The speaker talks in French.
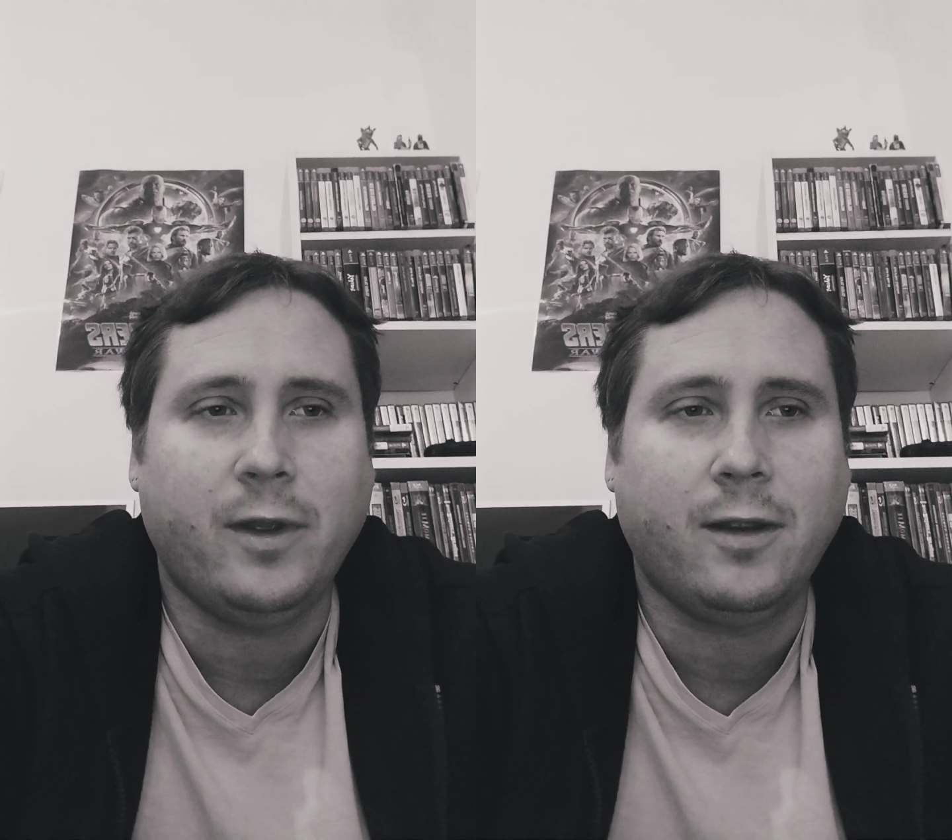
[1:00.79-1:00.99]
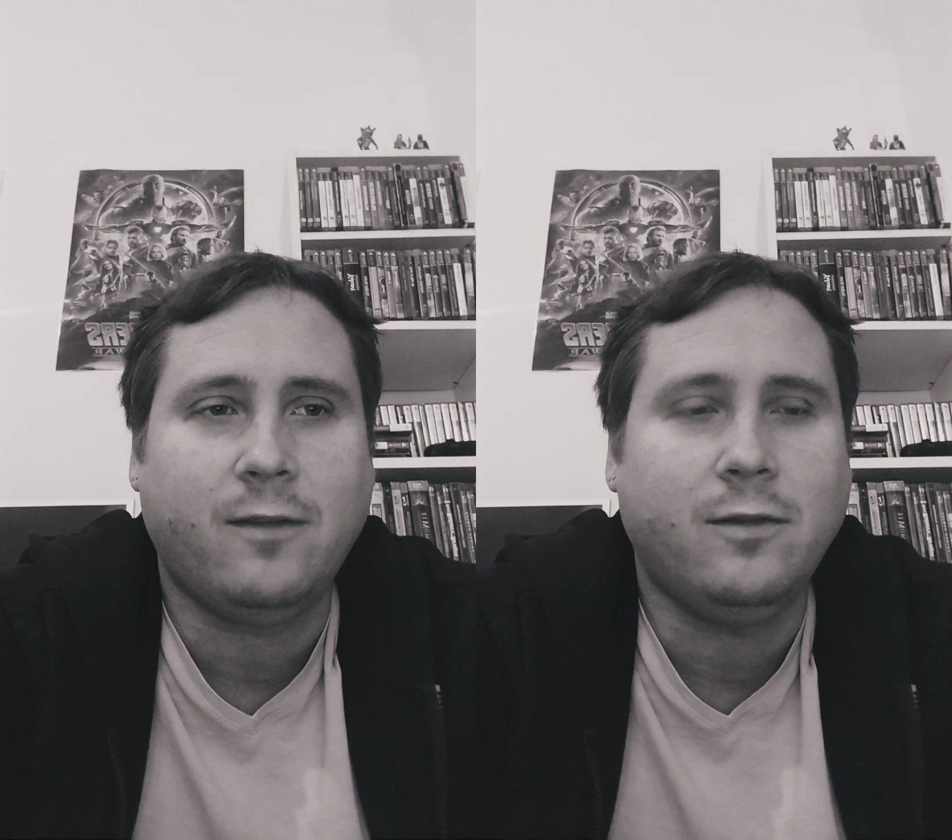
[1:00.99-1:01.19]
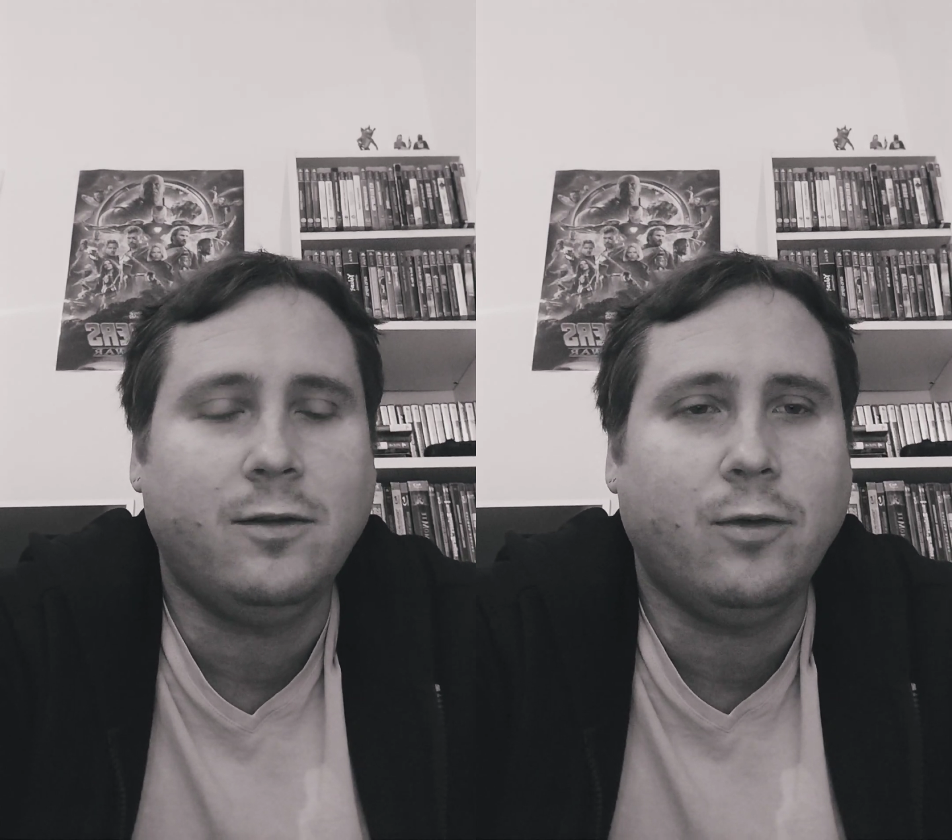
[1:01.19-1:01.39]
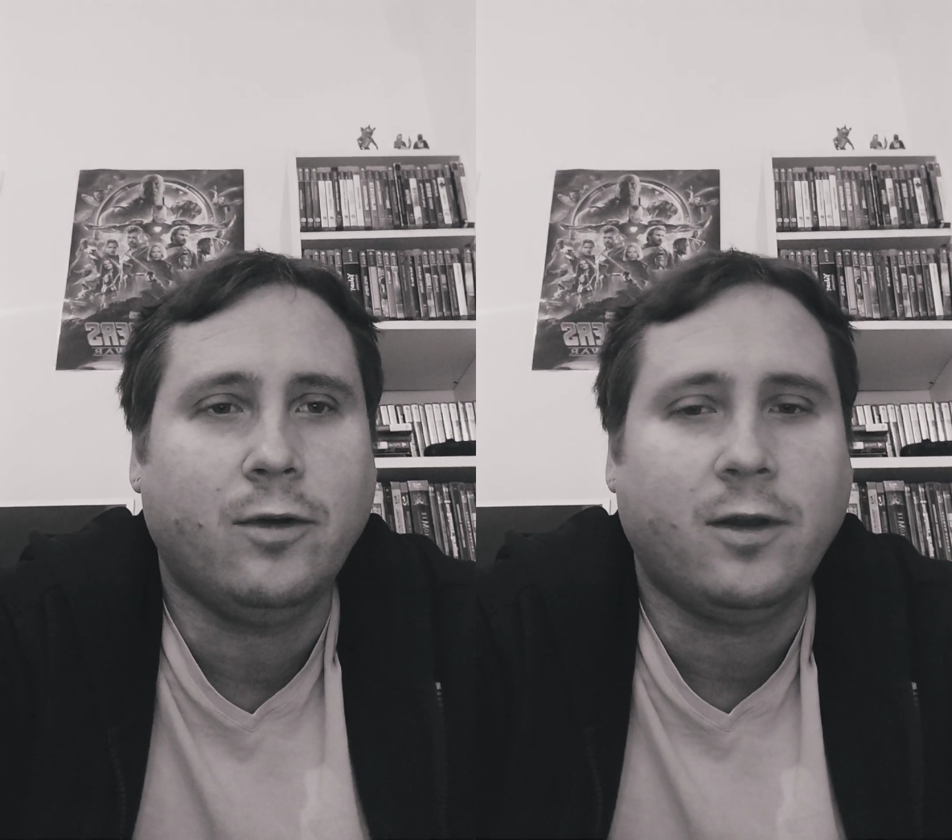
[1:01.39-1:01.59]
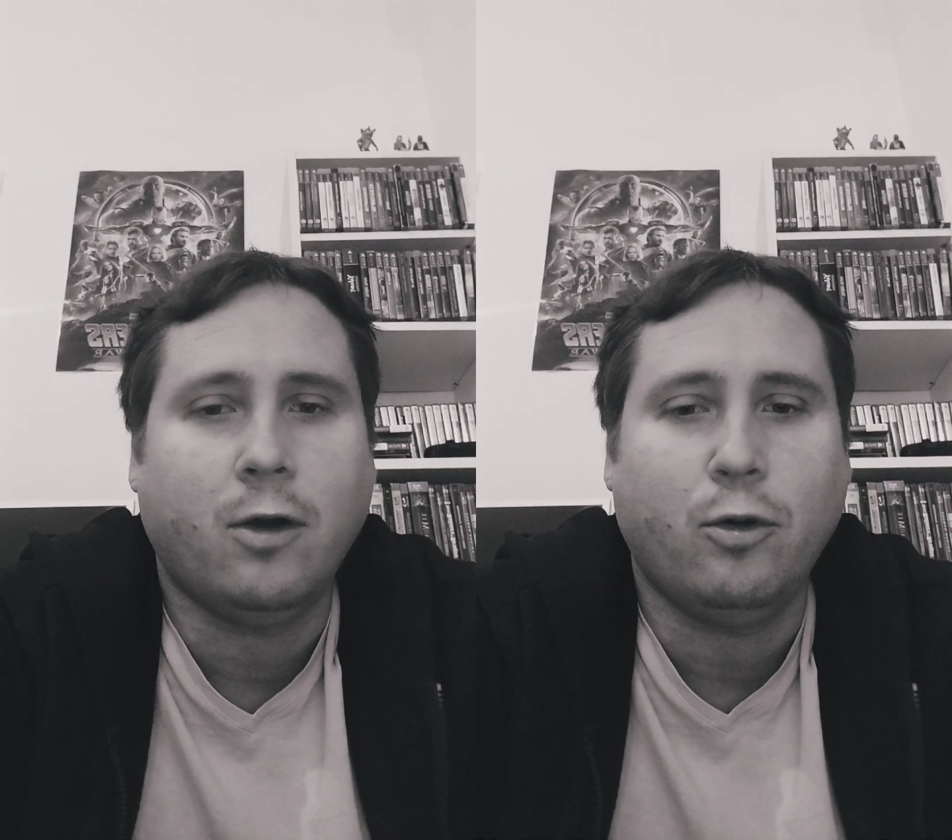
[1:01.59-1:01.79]

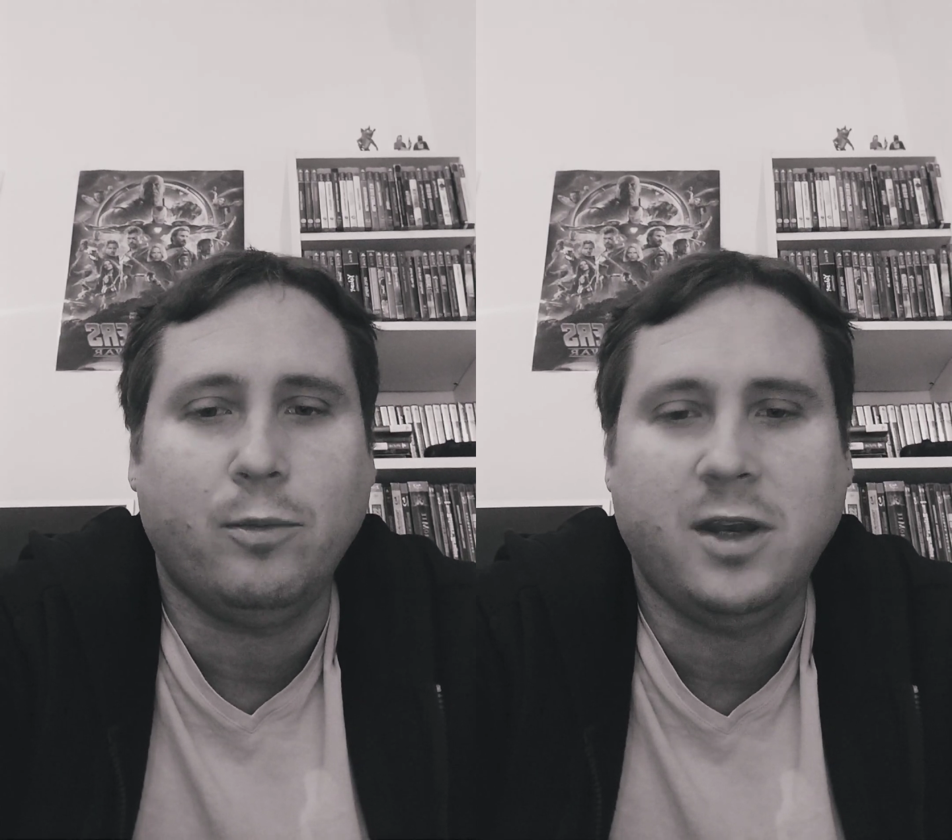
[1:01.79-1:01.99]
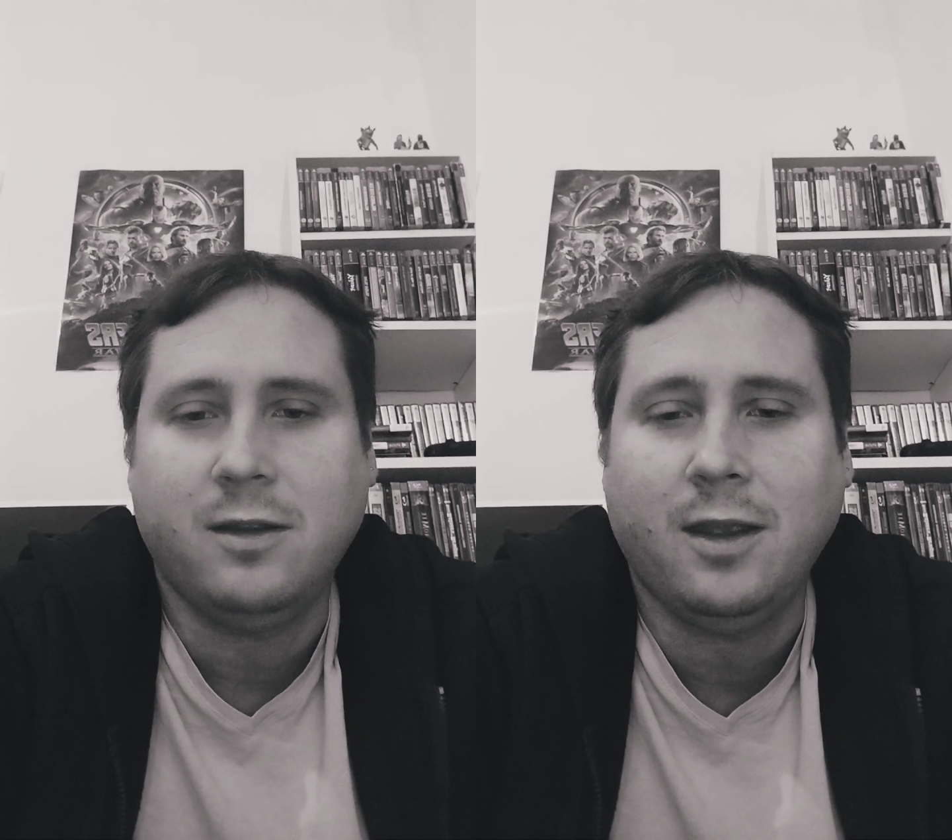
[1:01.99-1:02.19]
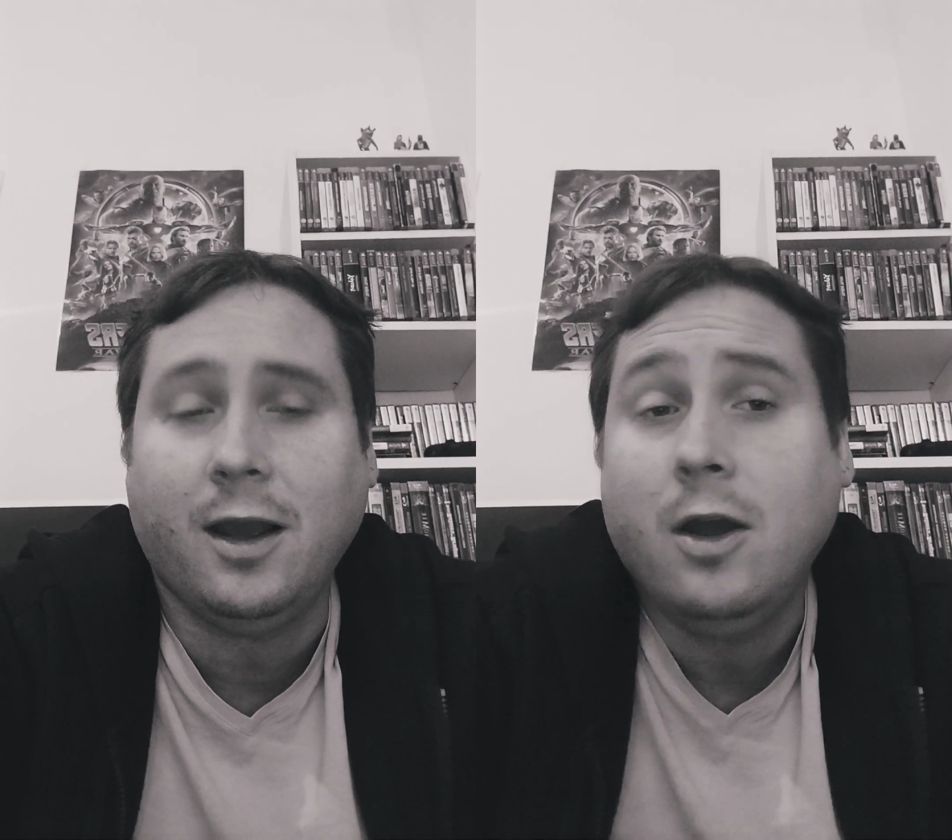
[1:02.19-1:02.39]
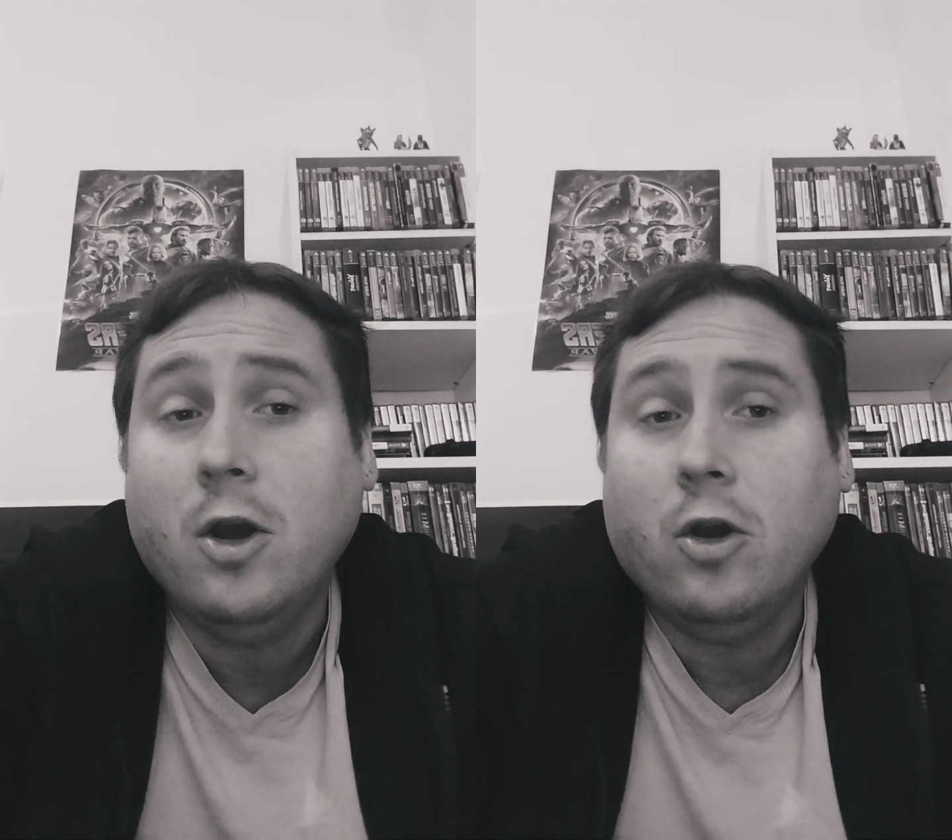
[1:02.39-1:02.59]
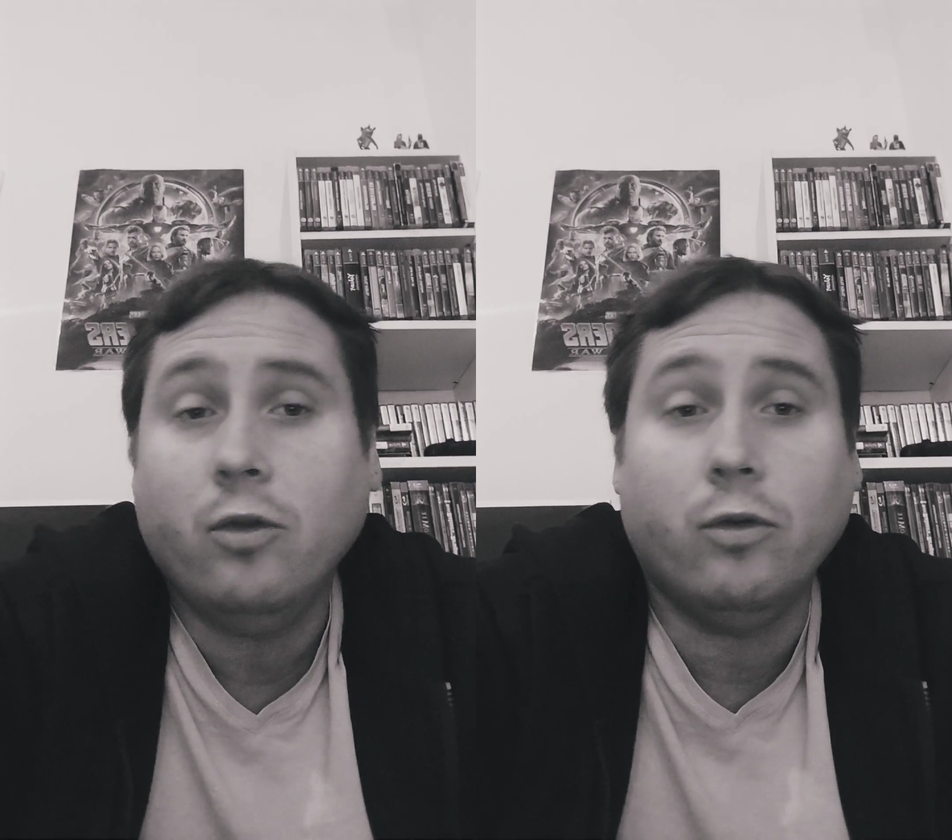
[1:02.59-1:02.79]
de camps militaires.
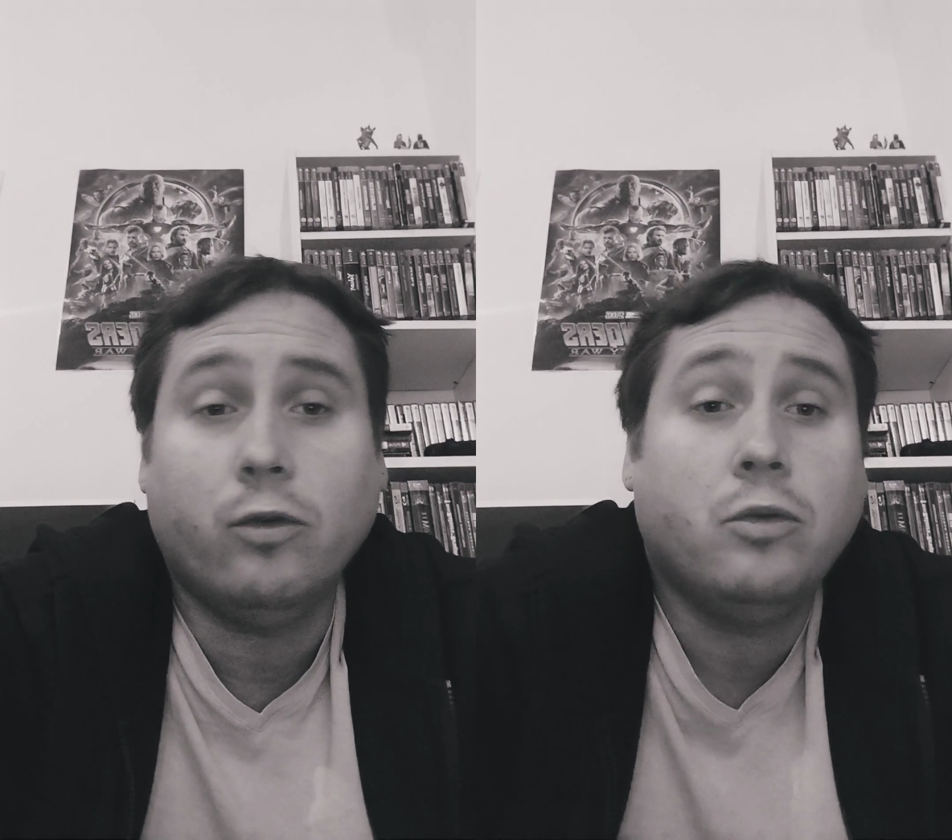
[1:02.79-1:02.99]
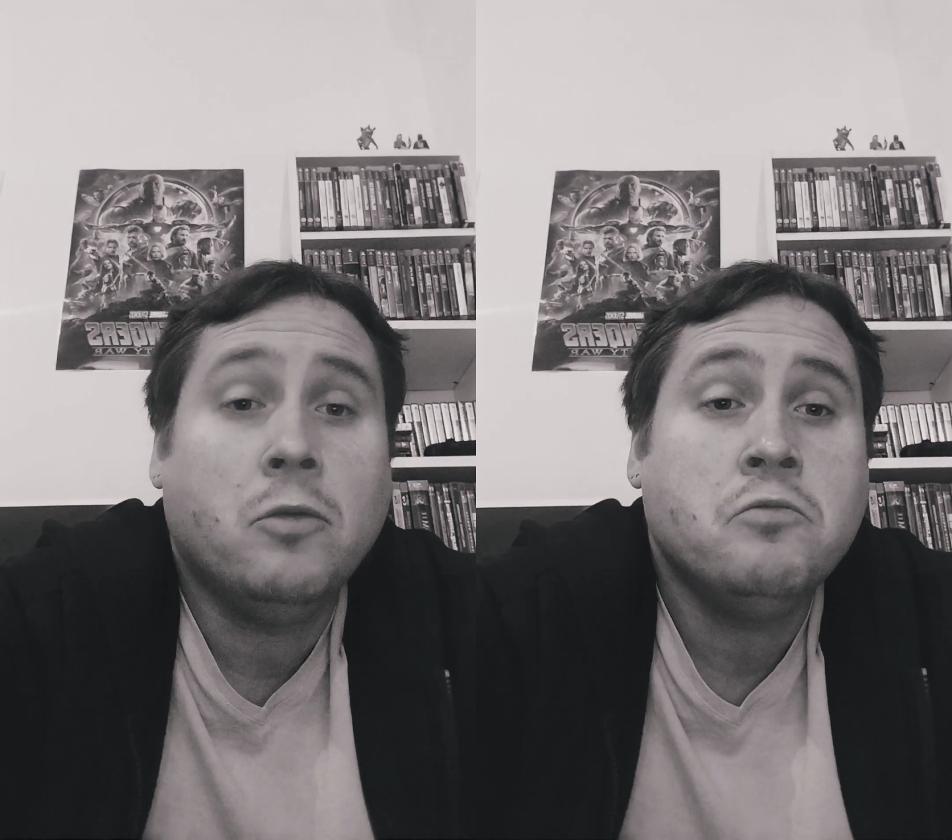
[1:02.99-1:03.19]
Donc,